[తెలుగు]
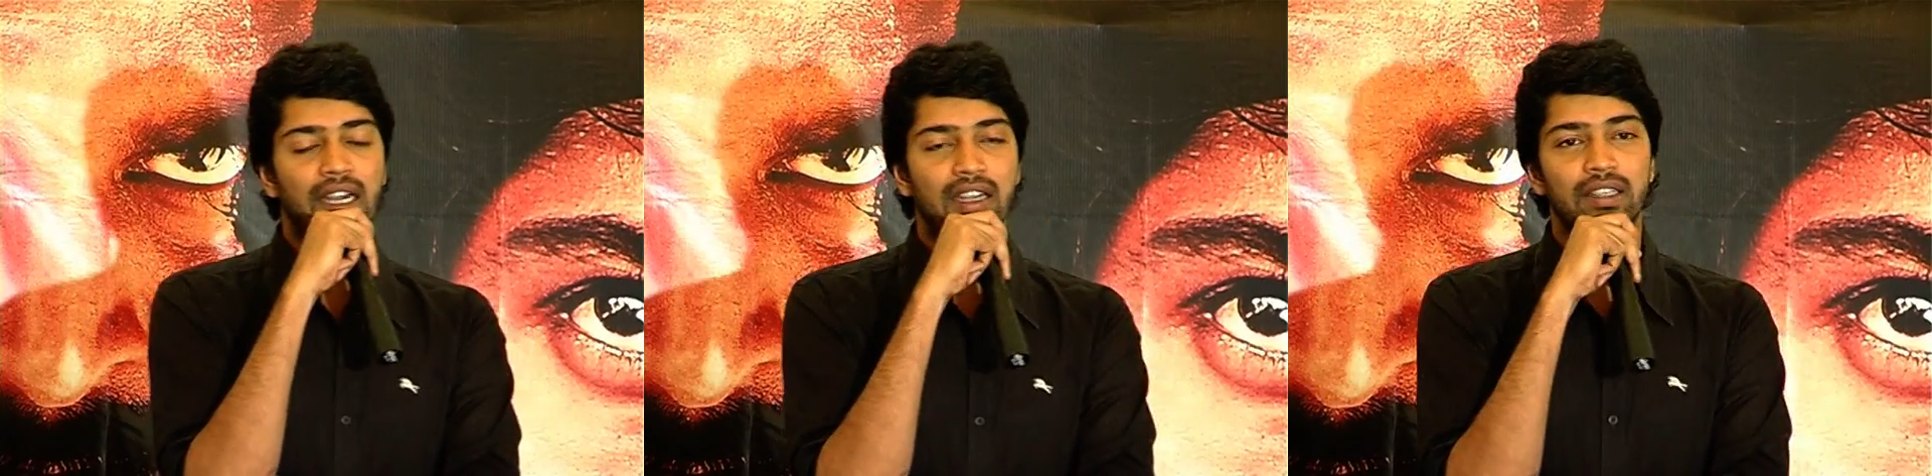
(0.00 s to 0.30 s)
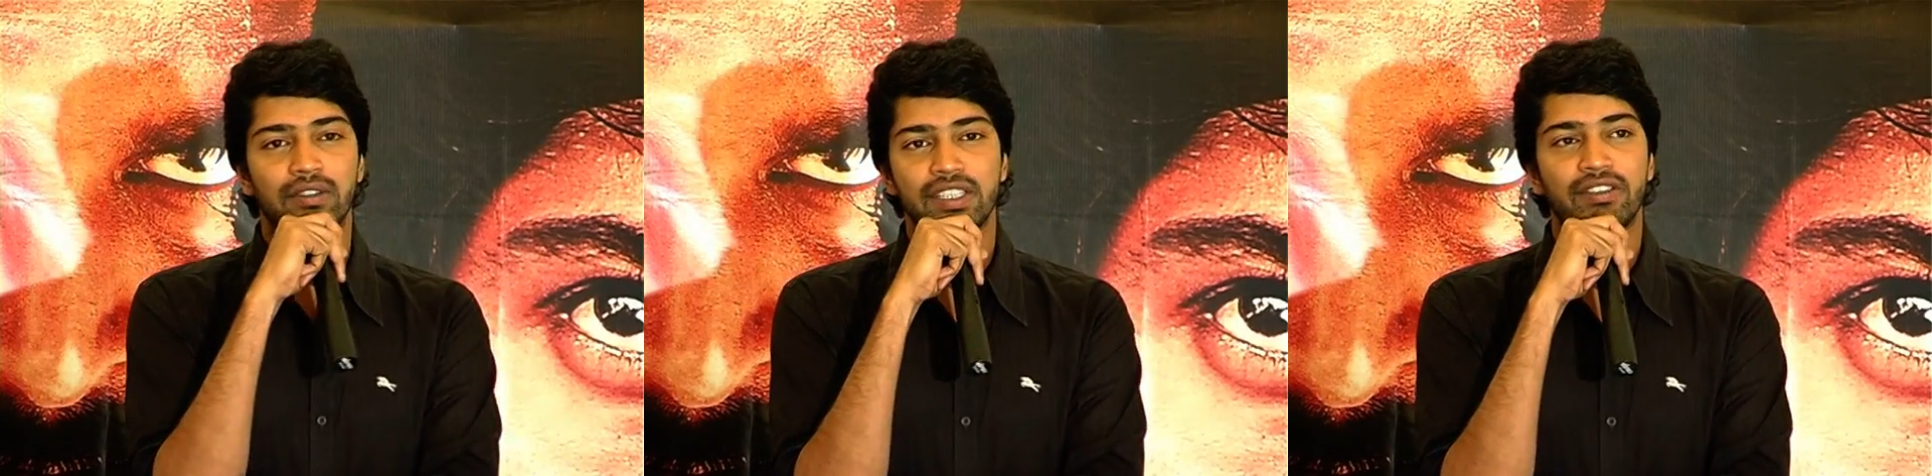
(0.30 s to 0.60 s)

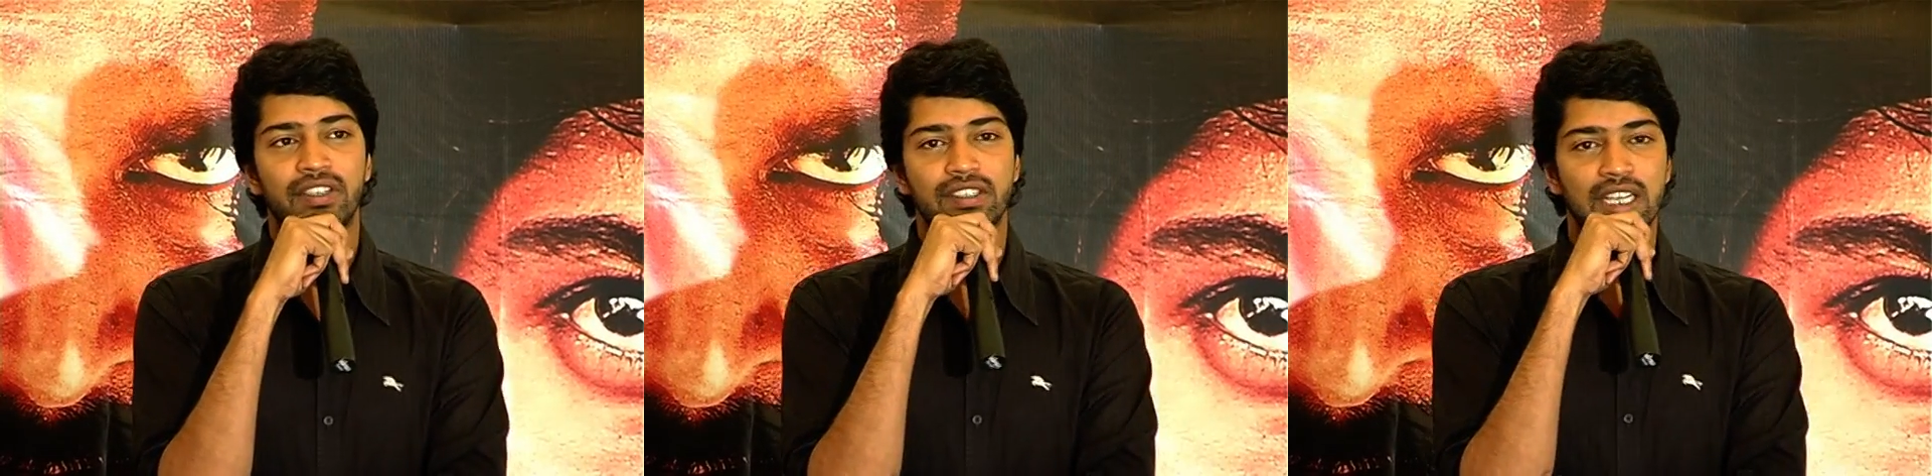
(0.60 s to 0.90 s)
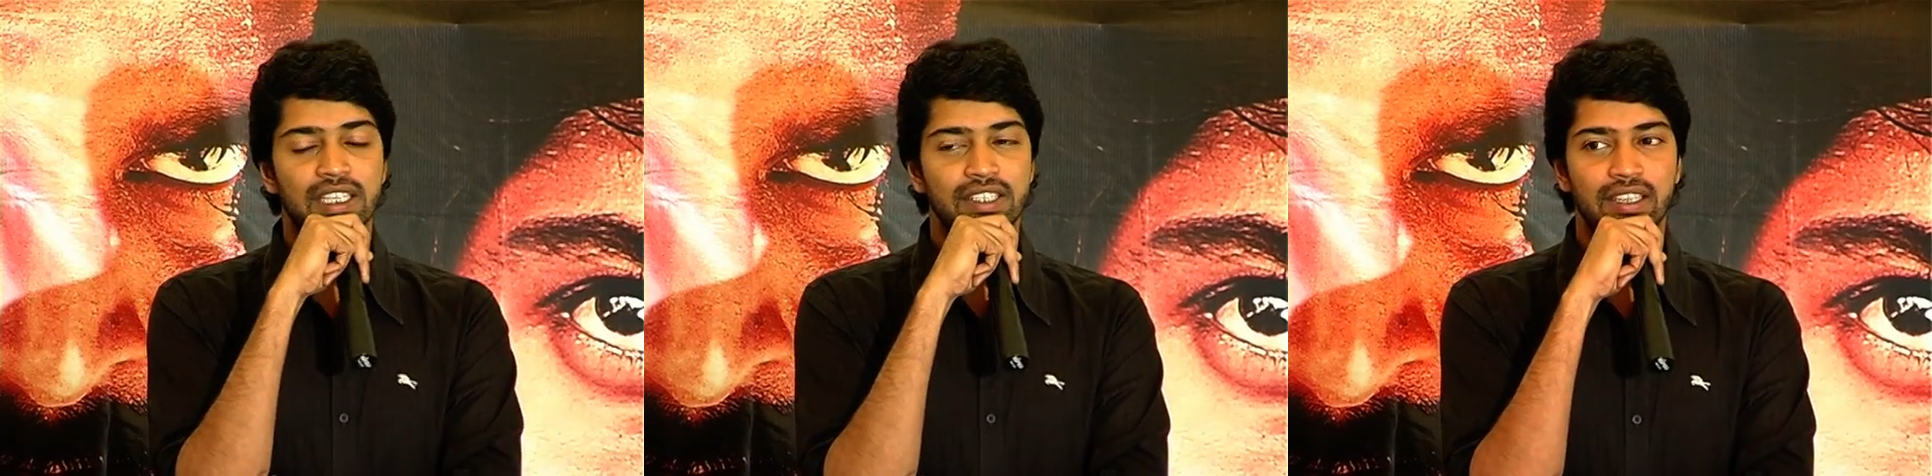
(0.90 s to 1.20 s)
ఆడలేదు విజయవంతం
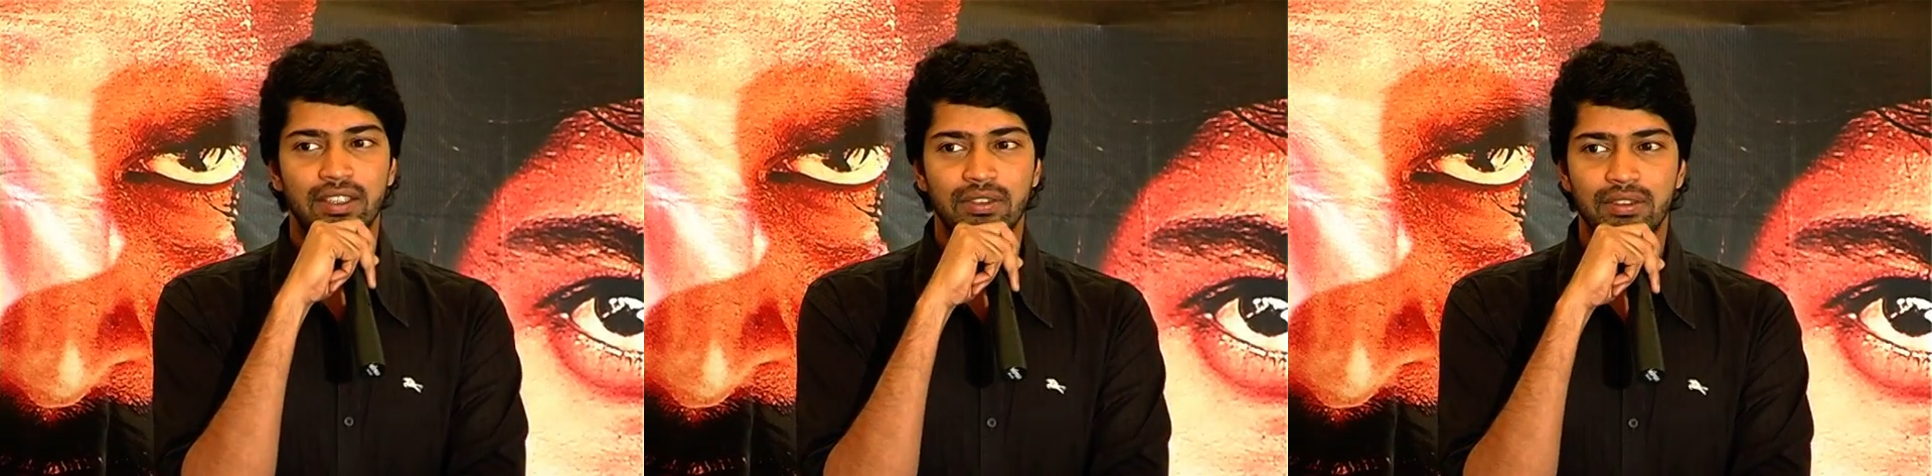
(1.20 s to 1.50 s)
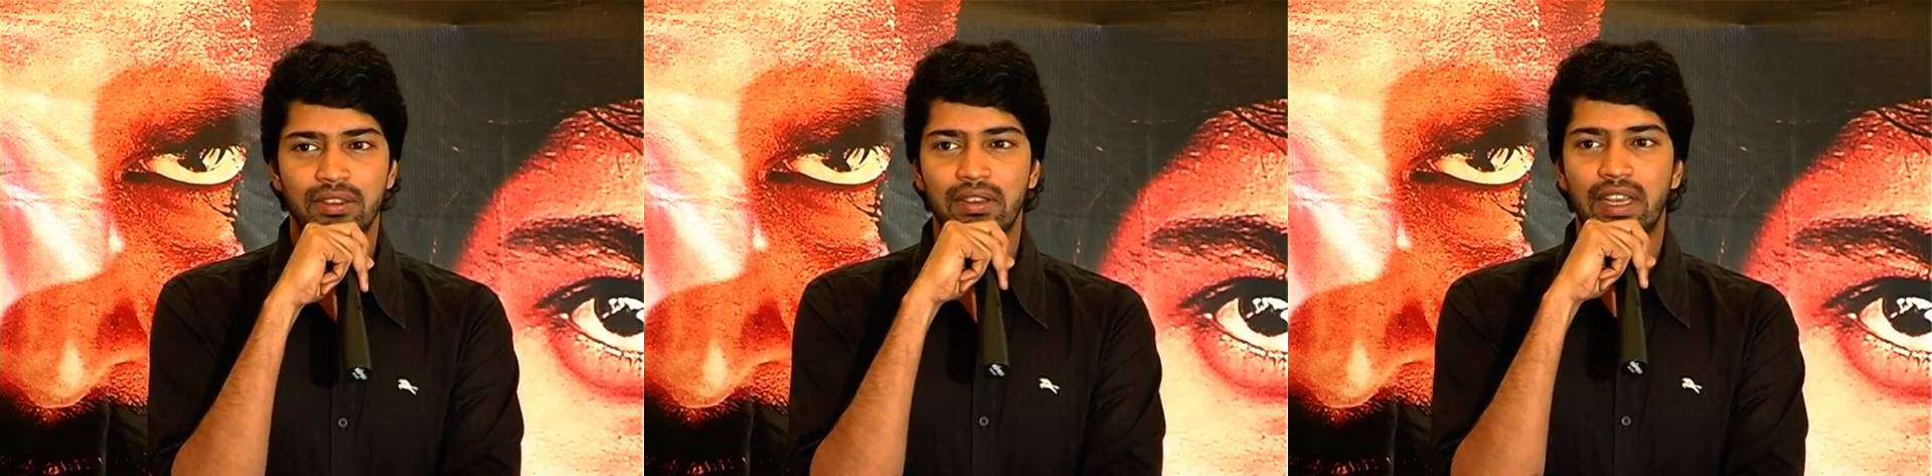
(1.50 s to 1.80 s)
సాధించలేదు
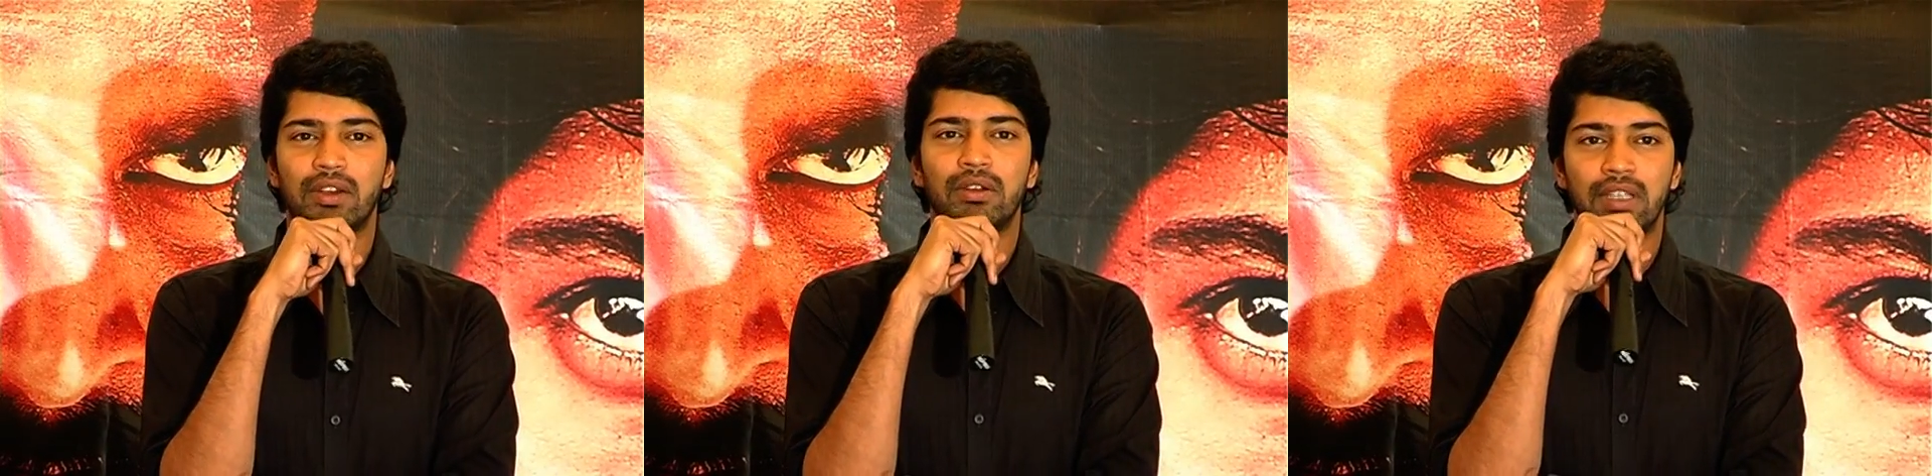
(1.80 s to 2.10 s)
ఎక్కడో